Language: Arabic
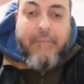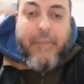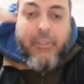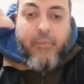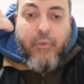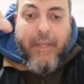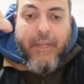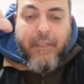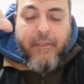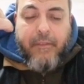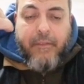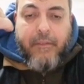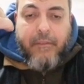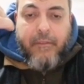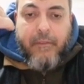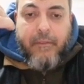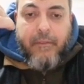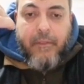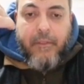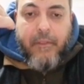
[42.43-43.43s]
لما يتولد
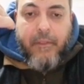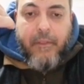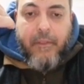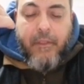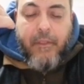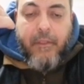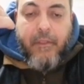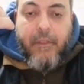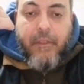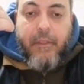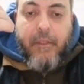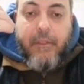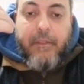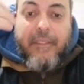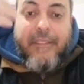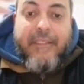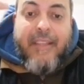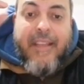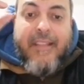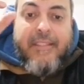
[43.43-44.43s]

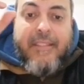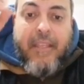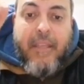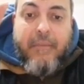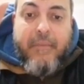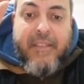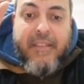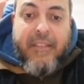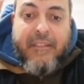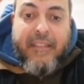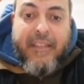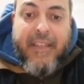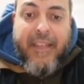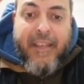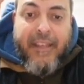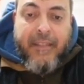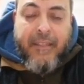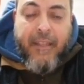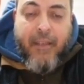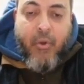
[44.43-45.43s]
نتأسى
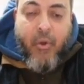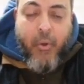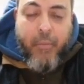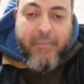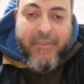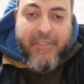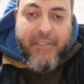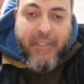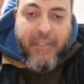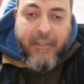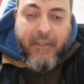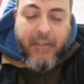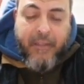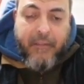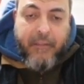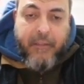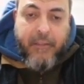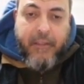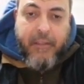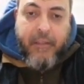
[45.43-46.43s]
بالستنا حنة أم
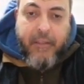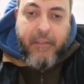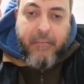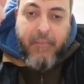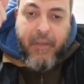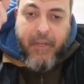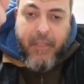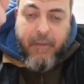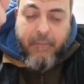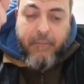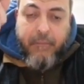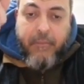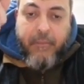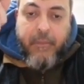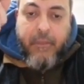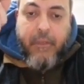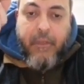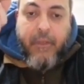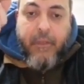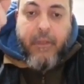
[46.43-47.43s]
السيدة مريم
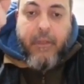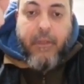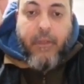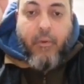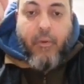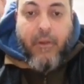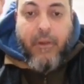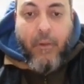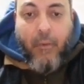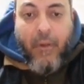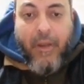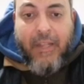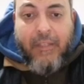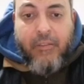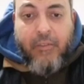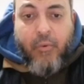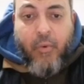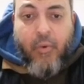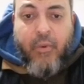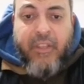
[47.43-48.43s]
لو لو
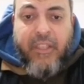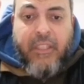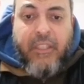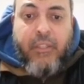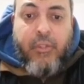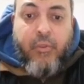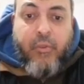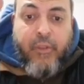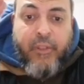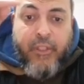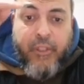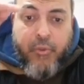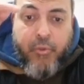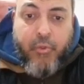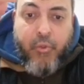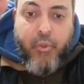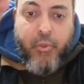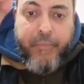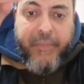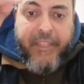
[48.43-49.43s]
ولد قل إني
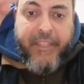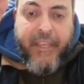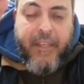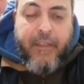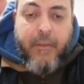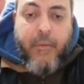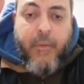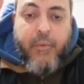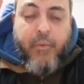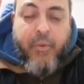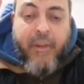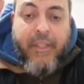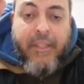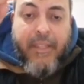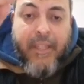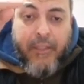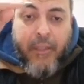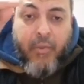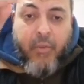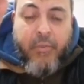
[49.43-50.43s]
أعيده بك
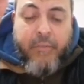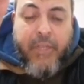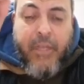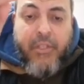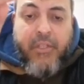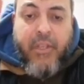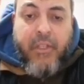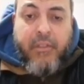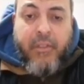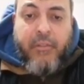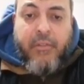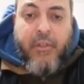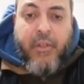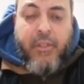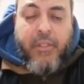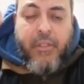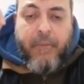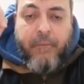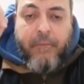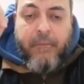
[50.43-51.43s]
وذريته من الشيطان
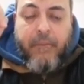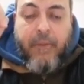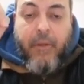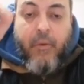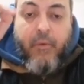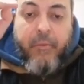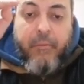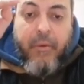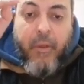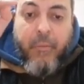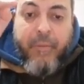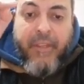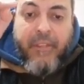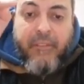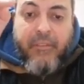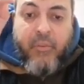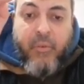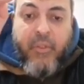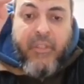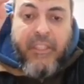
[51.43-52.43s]
الرجيم لو لو
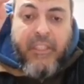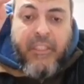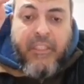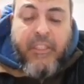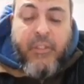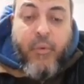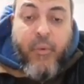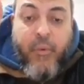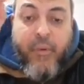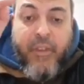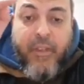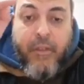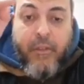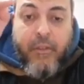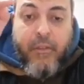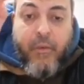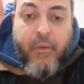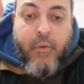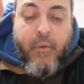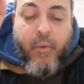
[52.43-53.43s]
بنت قل إني
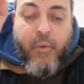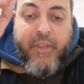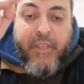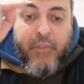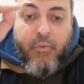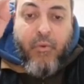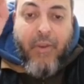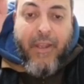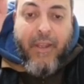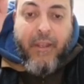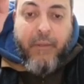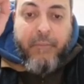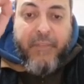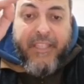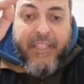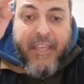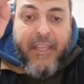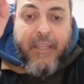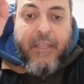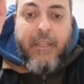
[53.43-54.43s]
أعيدها
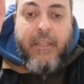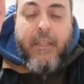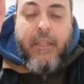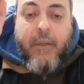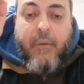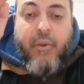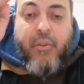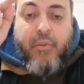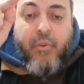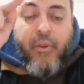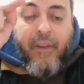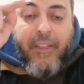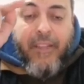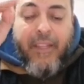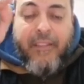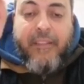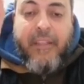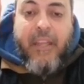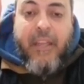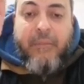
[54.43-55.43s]
بك
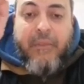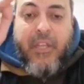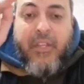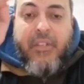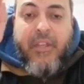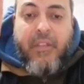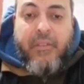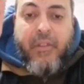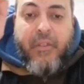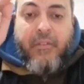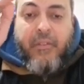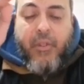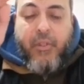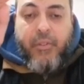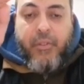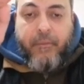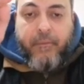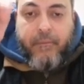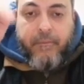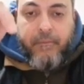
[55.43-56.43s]
وذريتها من الشيطان
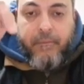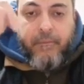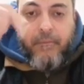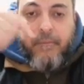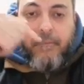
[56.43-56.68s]
الرجيم